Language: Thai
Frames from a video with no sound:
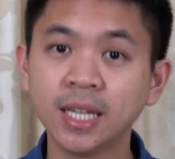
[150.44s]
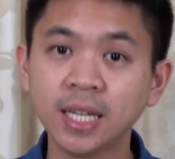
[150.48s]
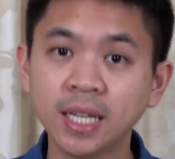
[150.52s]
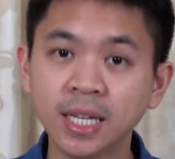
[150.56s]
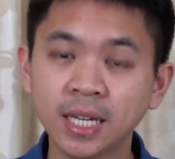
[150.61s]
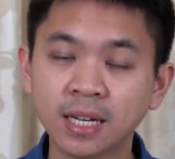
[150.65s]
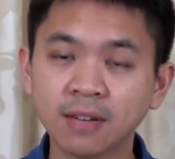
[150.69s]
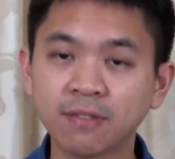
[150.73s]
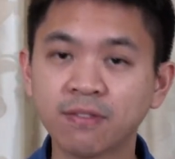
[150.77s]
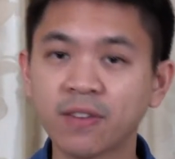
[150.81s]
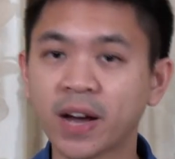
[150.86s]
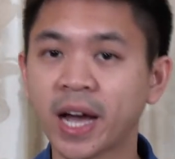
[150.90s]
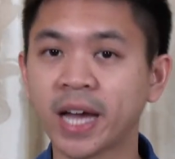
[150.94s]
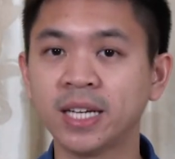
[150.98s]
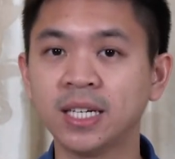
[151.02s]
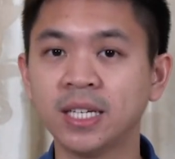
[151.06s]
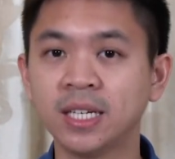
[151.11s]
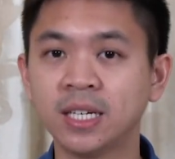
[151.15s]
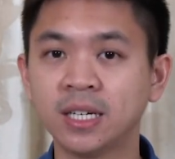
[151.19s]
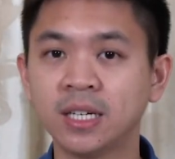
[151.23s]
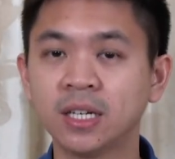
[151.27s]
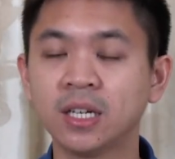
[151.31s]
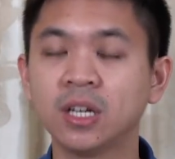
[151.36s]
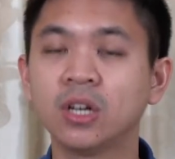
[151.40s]
อีกฝ่ายห
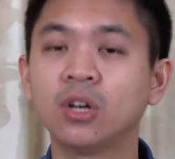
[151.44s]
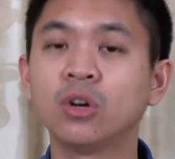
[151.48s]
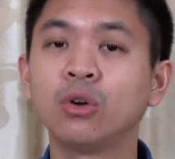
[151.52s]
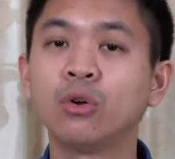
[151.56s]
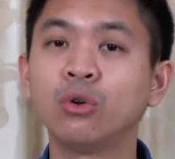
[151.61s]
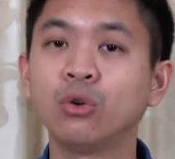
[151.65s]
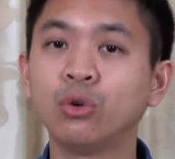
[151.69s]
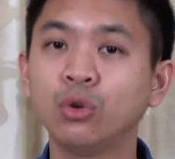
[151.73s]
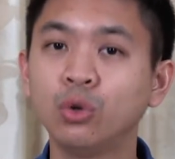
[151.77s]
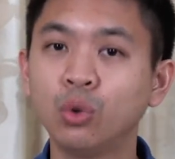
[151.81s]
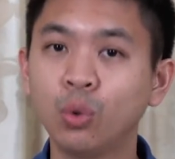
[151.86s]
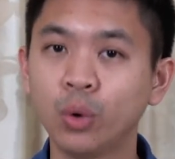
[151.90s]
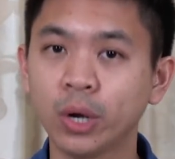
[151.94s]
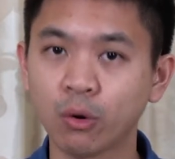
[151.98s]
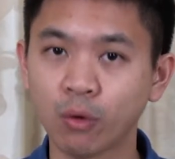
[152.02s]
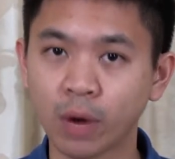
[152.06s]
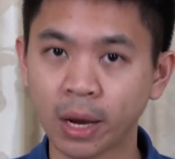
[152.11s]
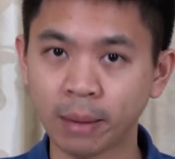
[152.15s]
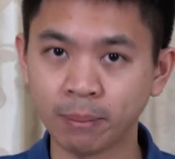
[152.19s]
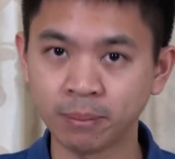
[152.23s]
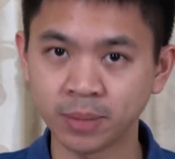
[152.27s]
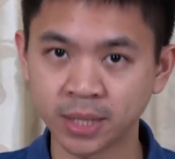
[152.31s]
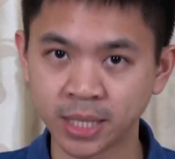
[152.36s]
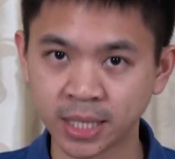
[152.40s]
นึ่งด้วยค
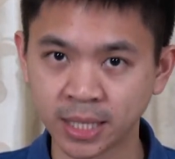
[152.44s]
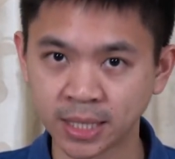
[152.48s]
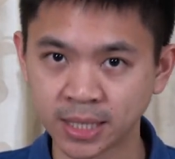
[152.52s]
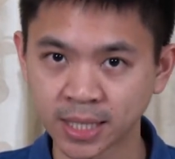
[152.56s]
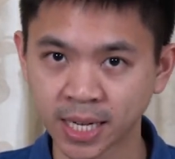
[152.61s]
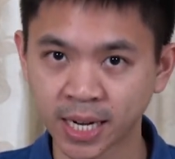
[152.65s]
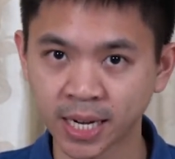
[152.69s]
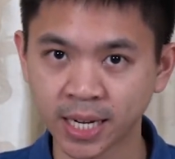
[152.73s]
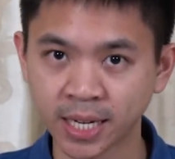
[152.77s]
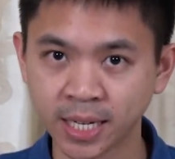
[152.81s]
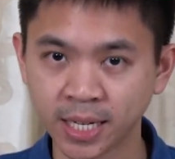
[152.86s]
วามจริงใจ